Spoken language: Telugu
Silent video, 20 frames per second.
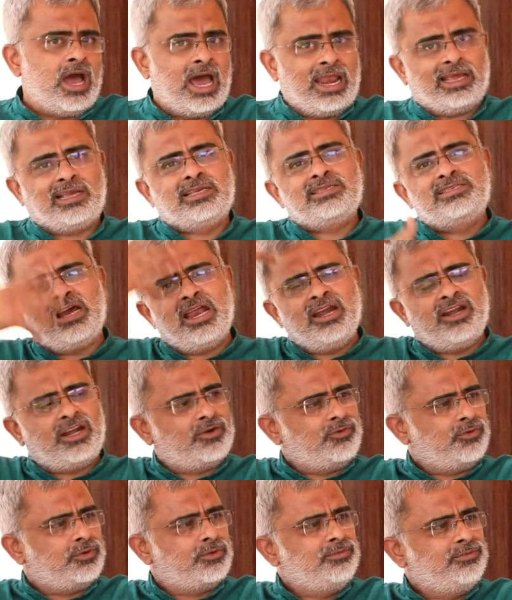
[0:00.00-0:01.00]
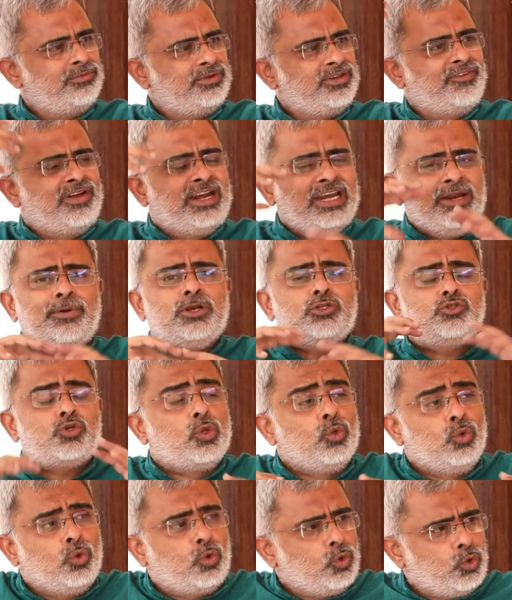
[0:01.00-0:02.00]
అలెగ్జాండర్ ఎవరు ఇవన్నీ మనం
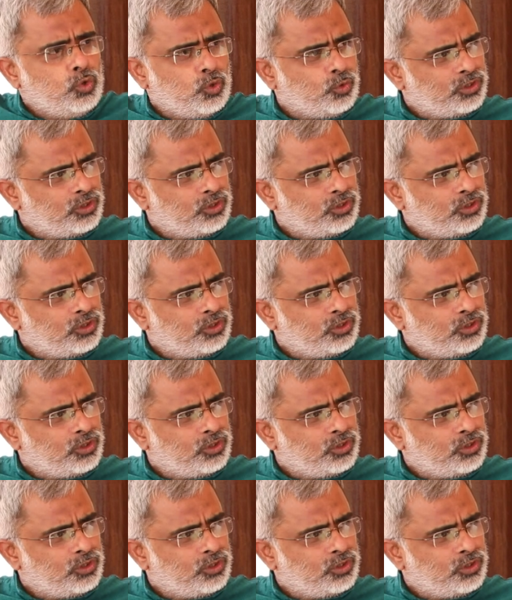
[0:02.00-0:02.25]
చదువుకుంటూ